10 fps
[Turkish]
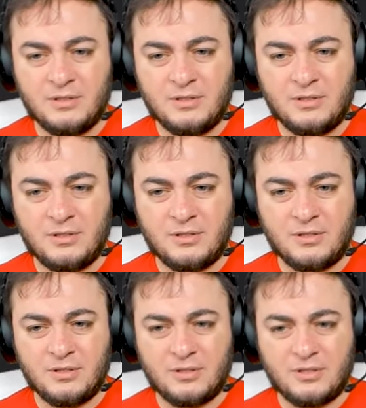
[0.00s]

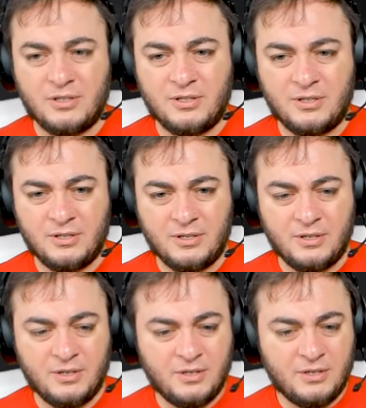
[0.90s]
Yok.
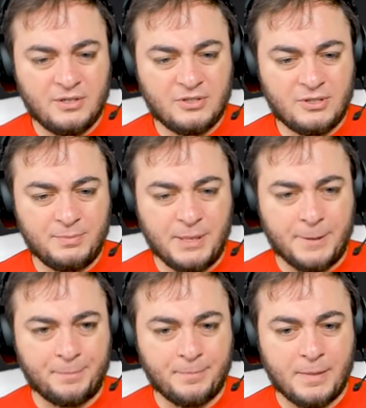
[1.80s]
Şimdi
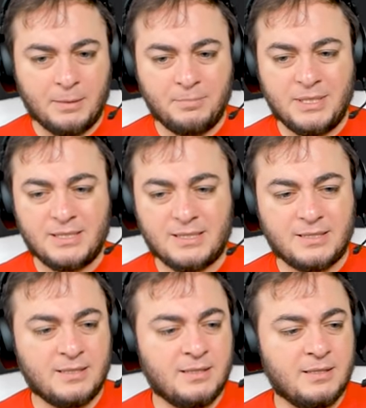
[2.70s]
biz
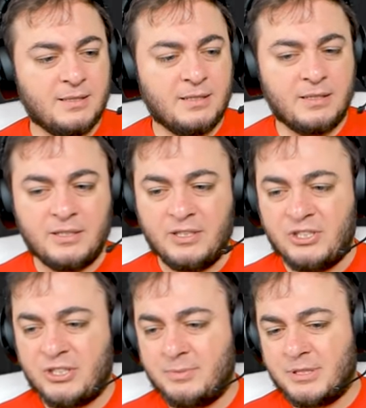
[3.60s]

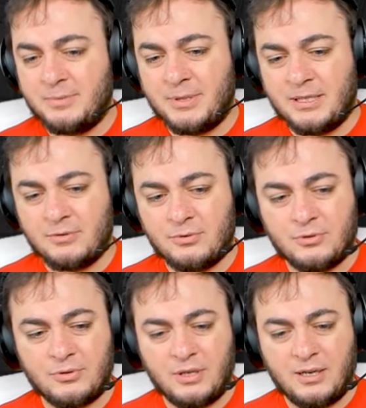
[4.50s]
işimizi biraz
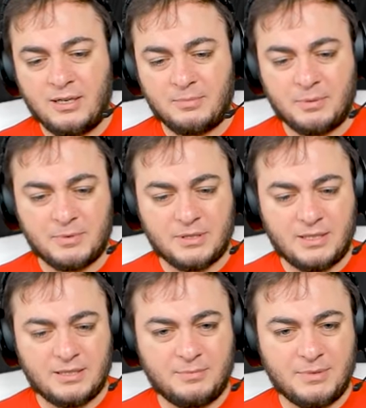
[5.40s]
düzgün halletmemiz
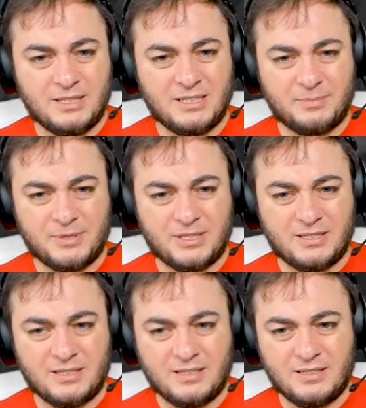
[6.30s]
lazım. Nasıl
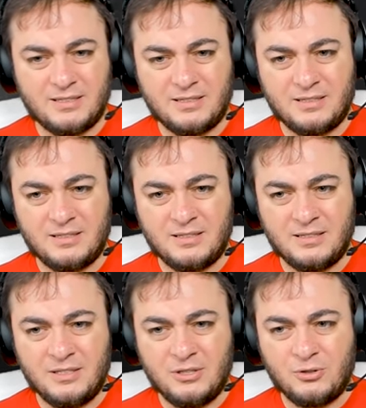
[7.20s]
yapacağız?
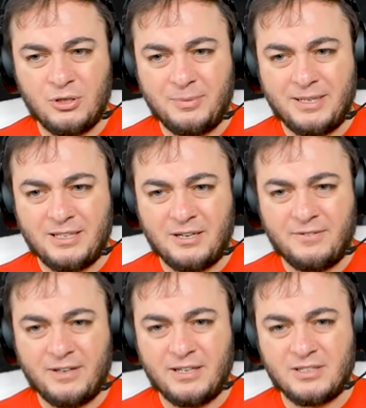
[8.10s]
Şöyle bir etrafı
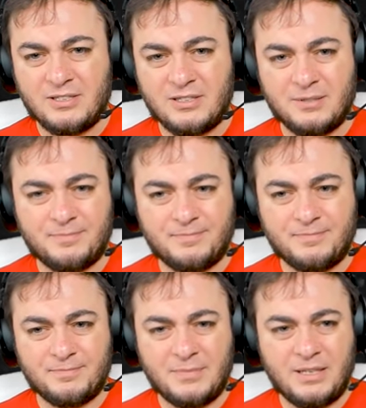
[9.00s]
araştıralım.
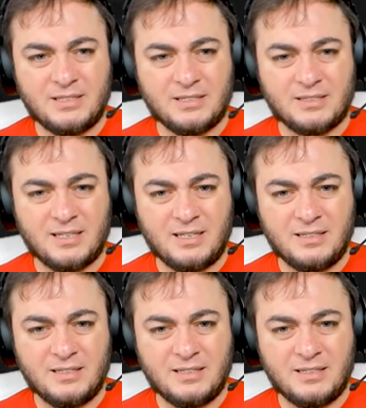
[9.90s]
Nesin sen?